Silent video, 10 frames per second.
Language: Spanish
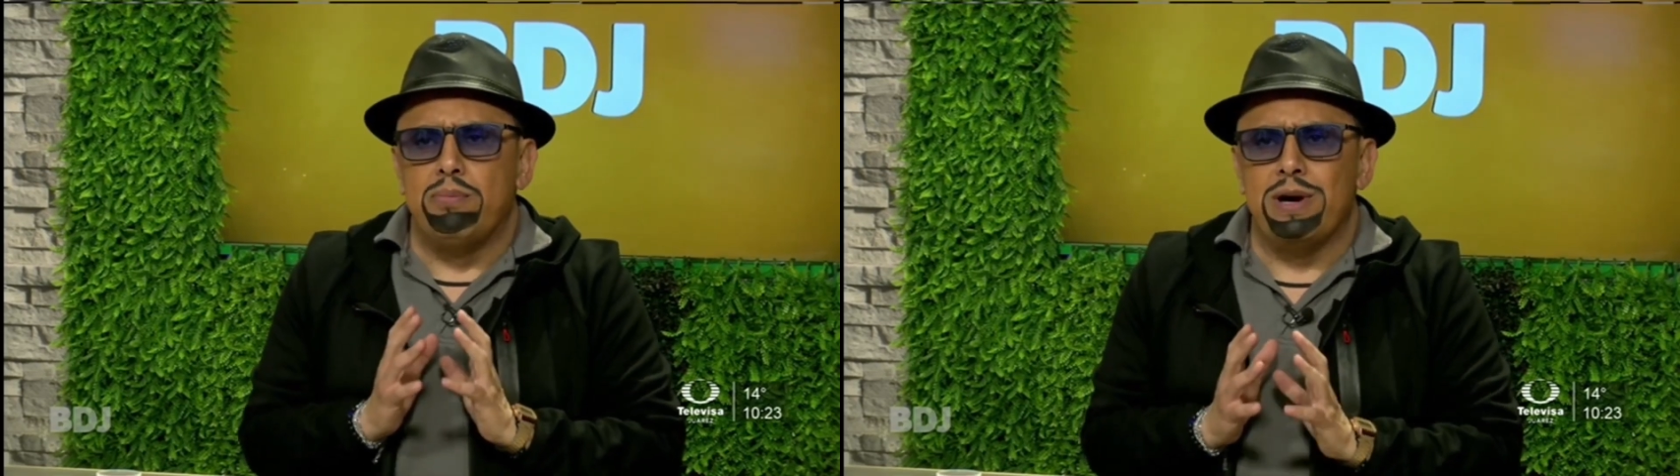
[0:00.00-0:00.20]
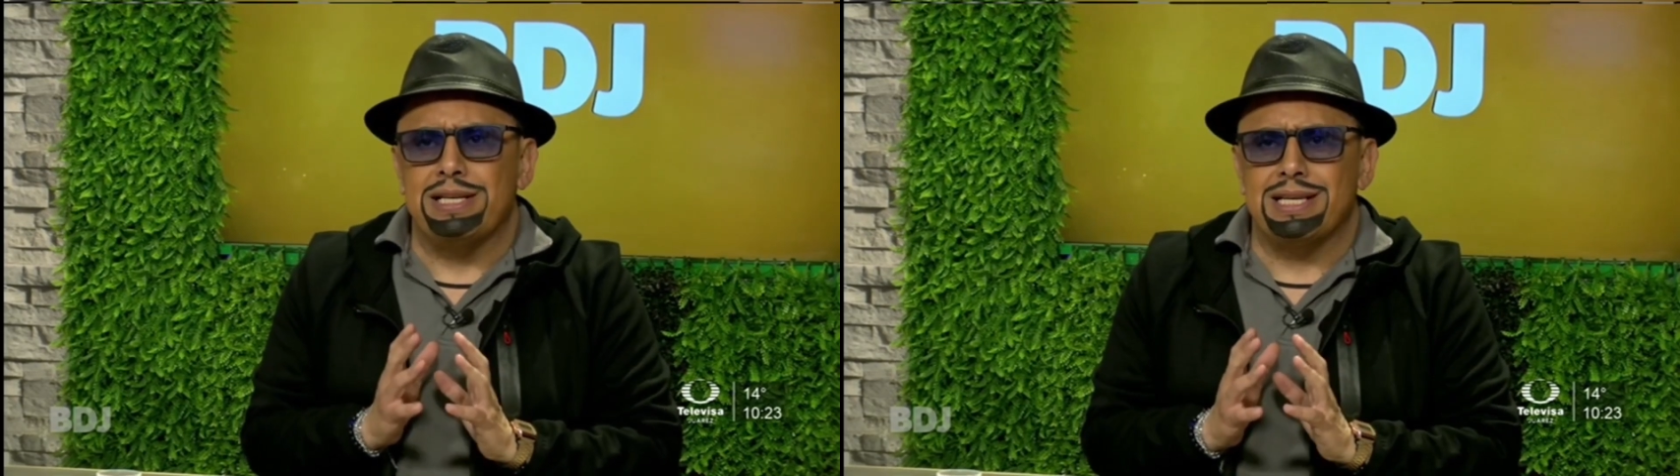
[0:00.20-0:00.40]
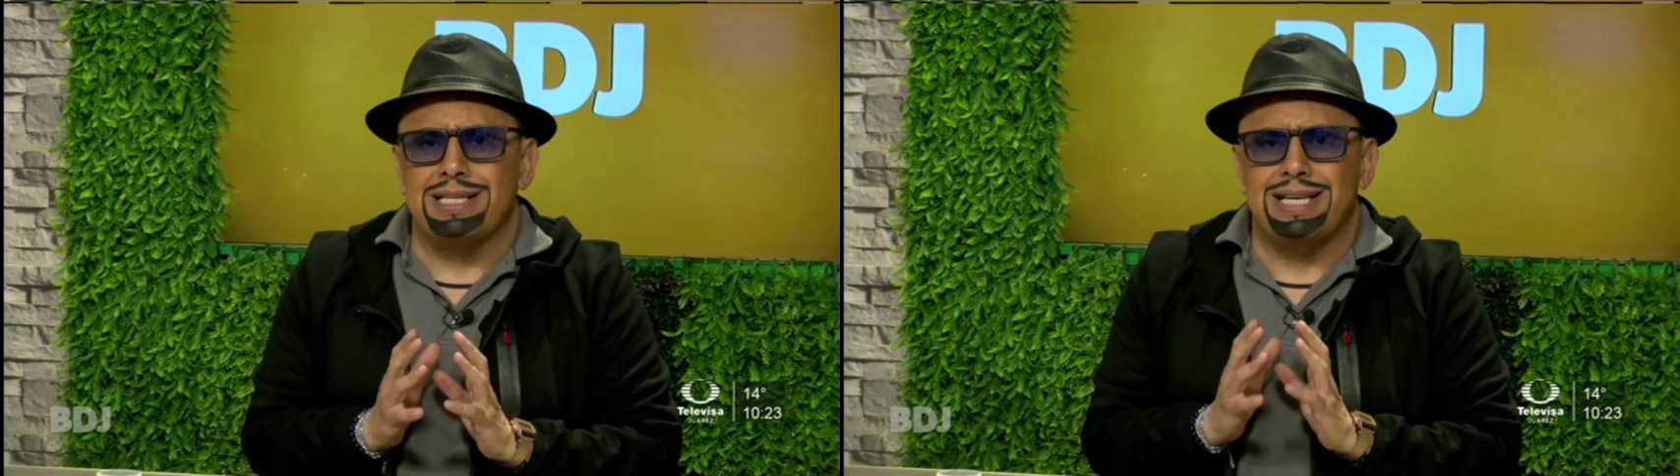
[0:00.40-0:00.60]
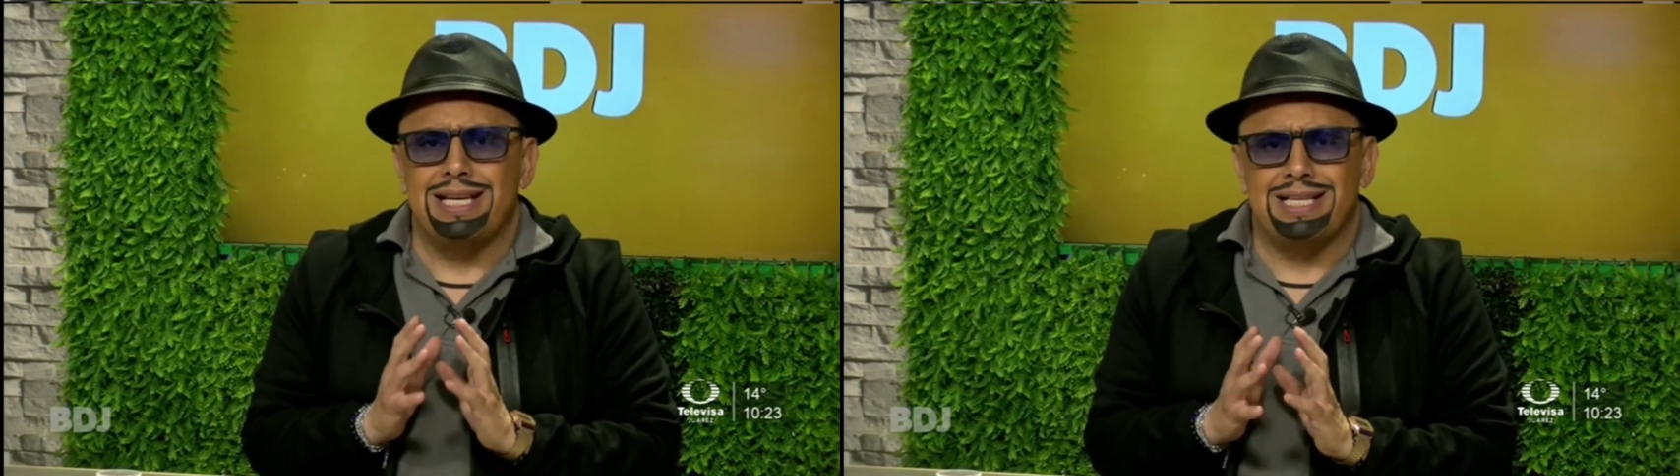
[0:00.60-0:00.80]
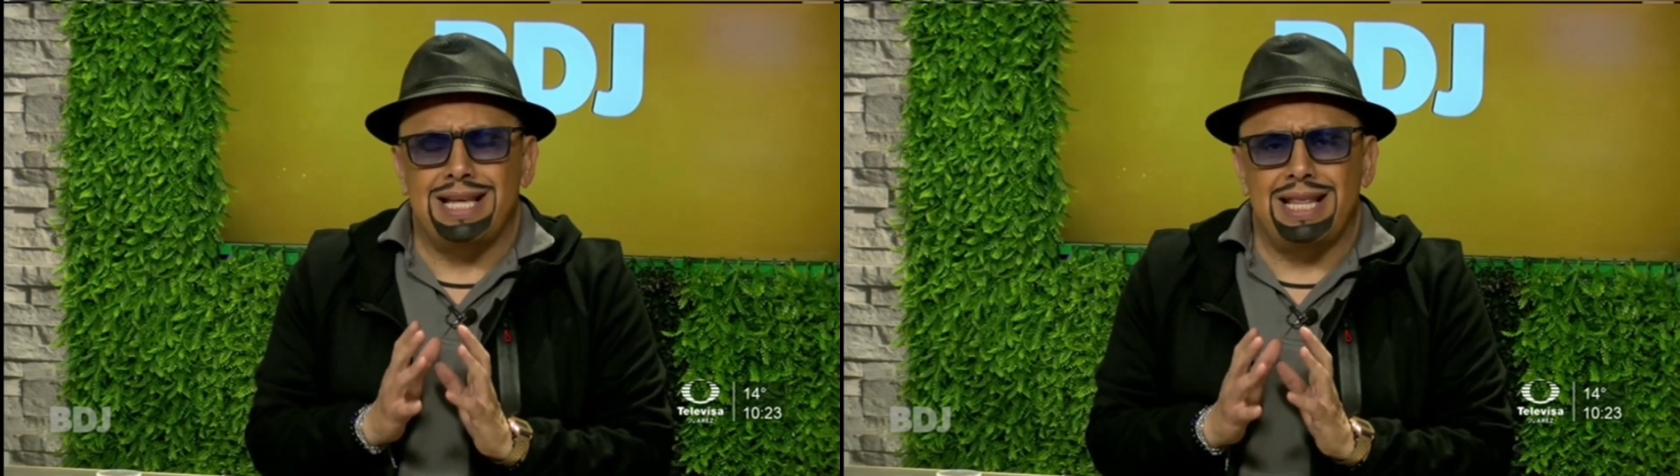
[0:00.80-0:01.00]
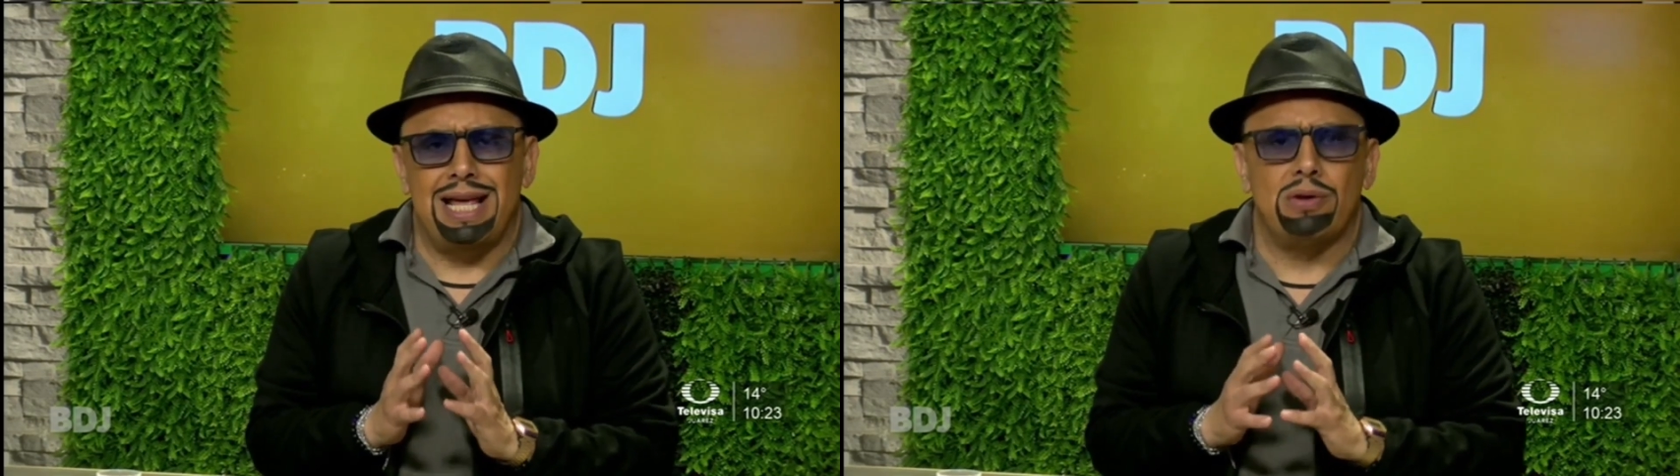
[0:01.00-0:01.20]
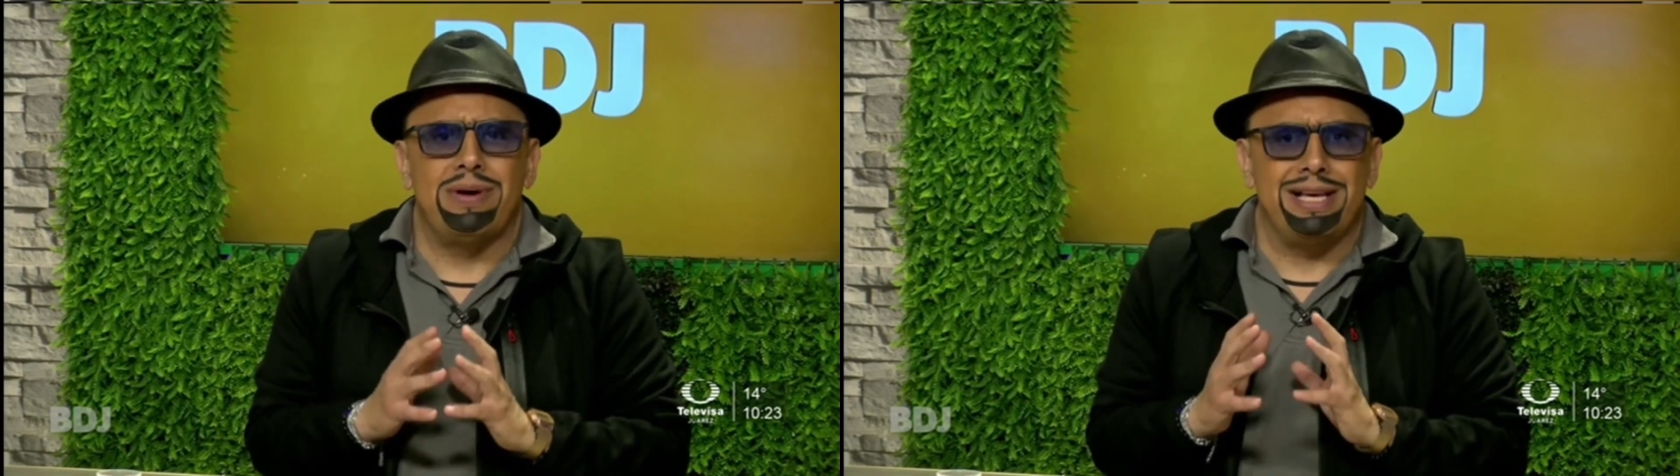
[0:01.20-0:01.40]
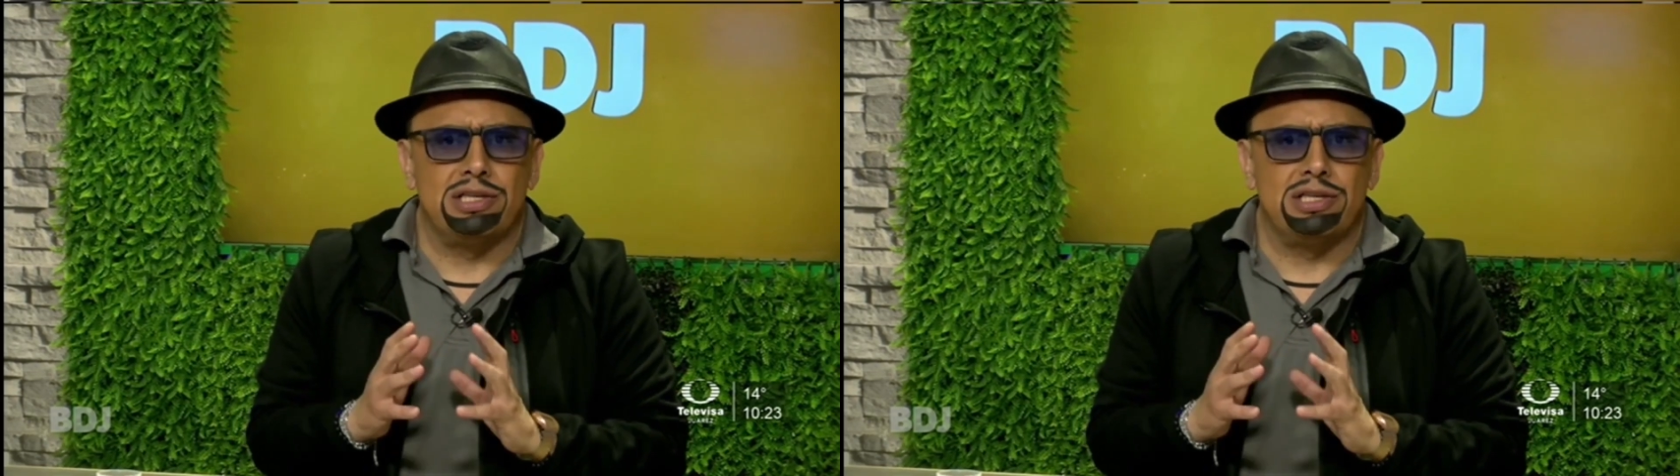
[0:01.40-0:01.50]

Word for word: pues se les ha dado